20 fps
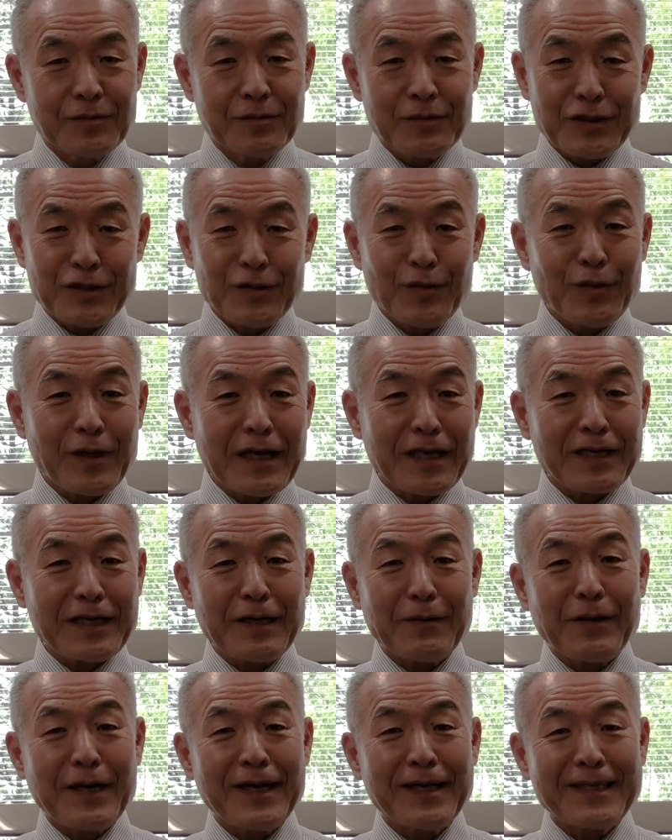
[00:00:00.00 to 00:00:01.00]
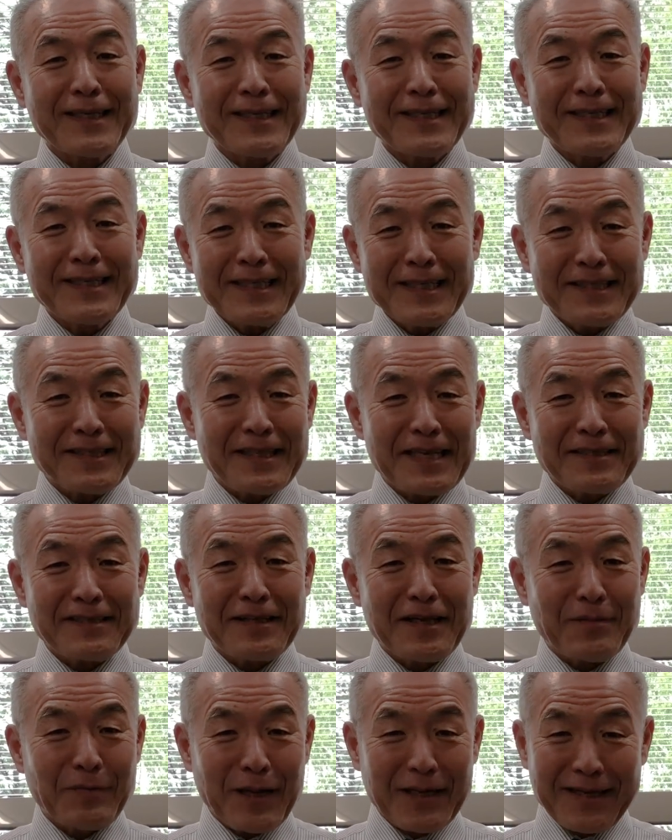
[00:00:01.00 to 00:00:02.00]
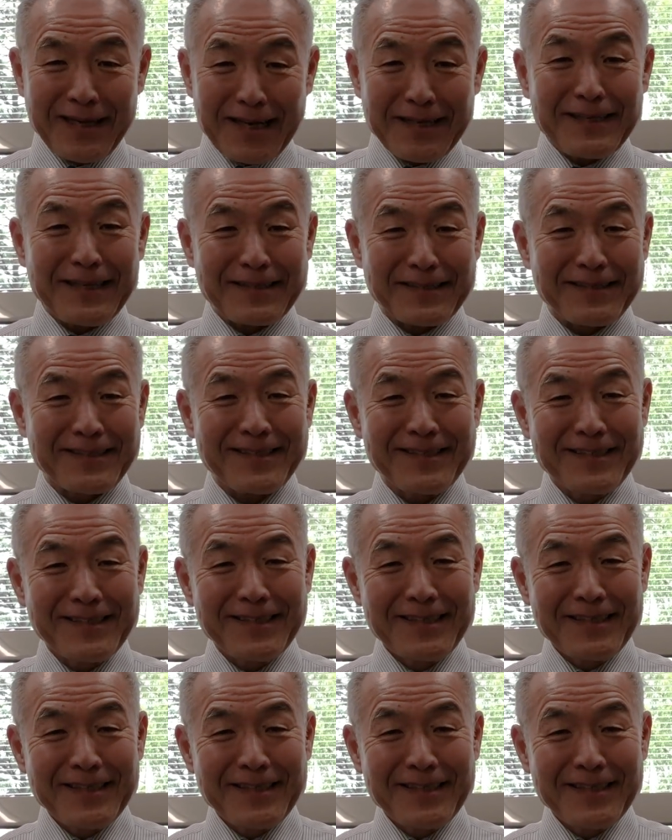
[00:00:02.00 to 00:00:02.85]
ううちの学科はいい先生ばっかりです